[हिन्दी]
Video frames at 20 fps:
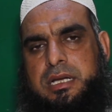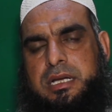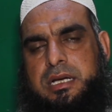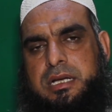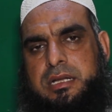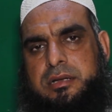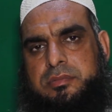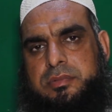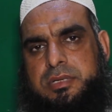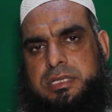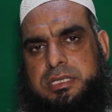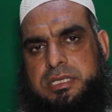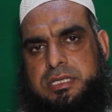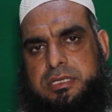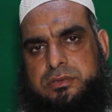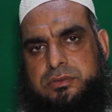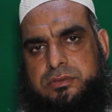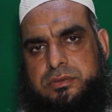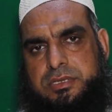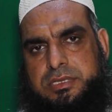अलबत्
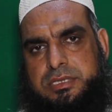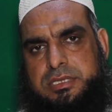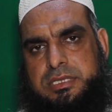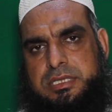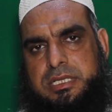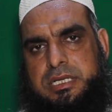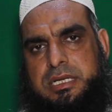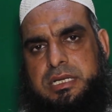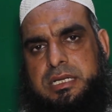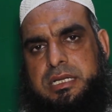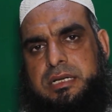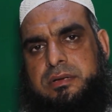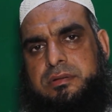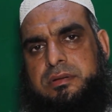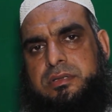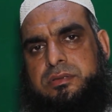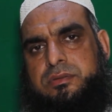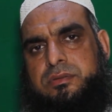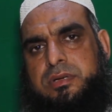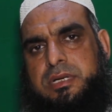जो इसके
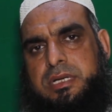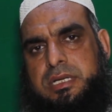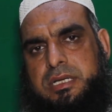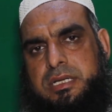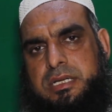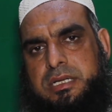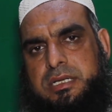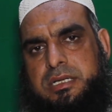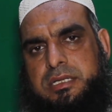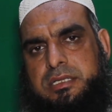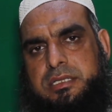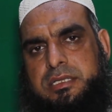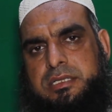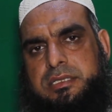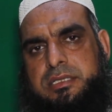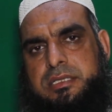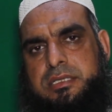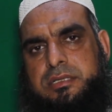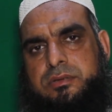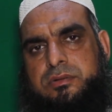अलावा दुआएँ हैं
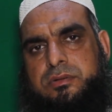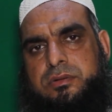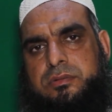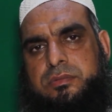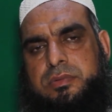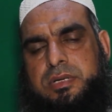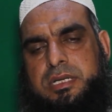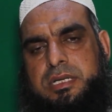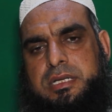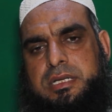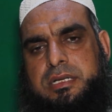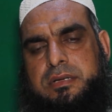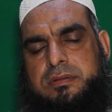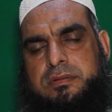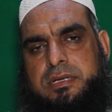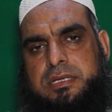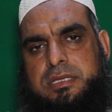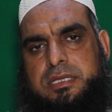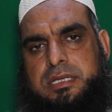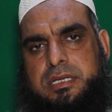जैसे कि क़ुरबानी के
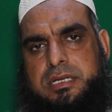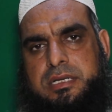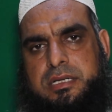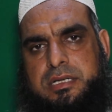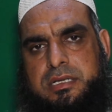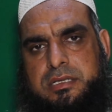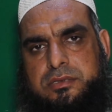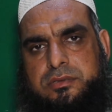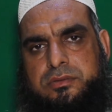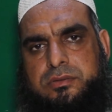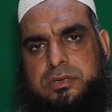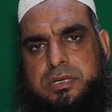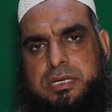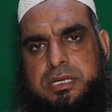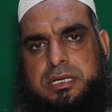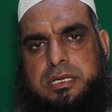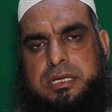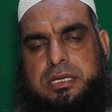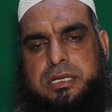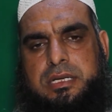वक्त की ख़ास
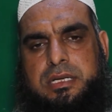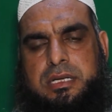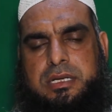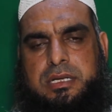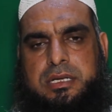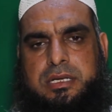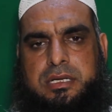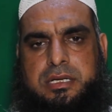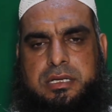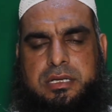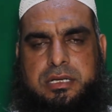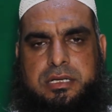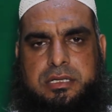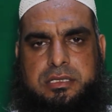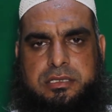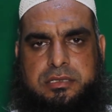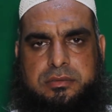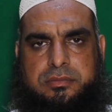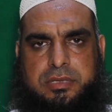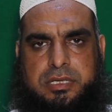दुआ है कि
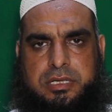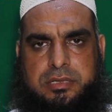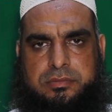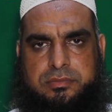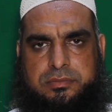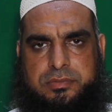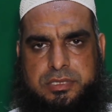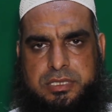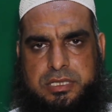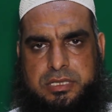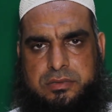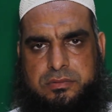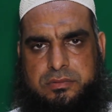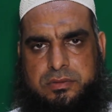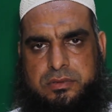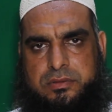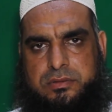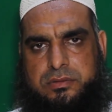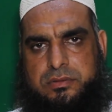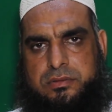जब आप
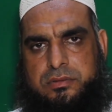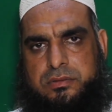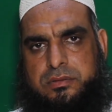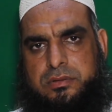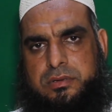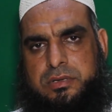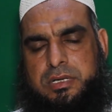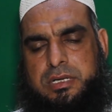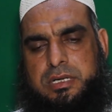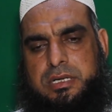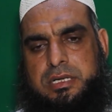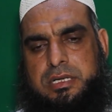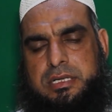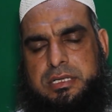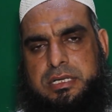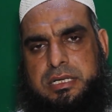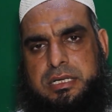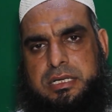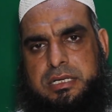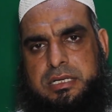जानवर को
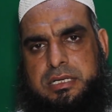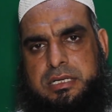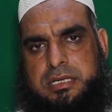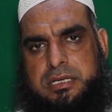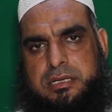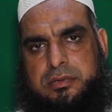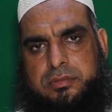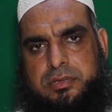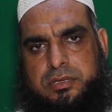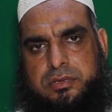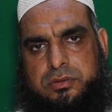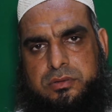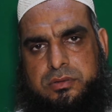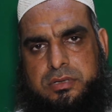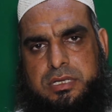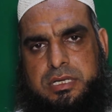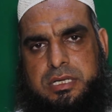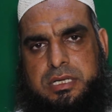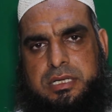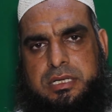लेटाएँगे कबल
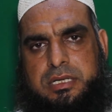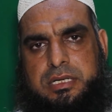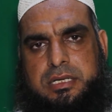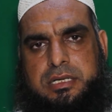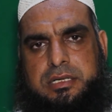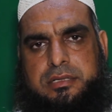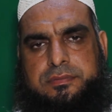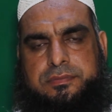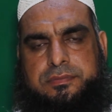रुख करेंगे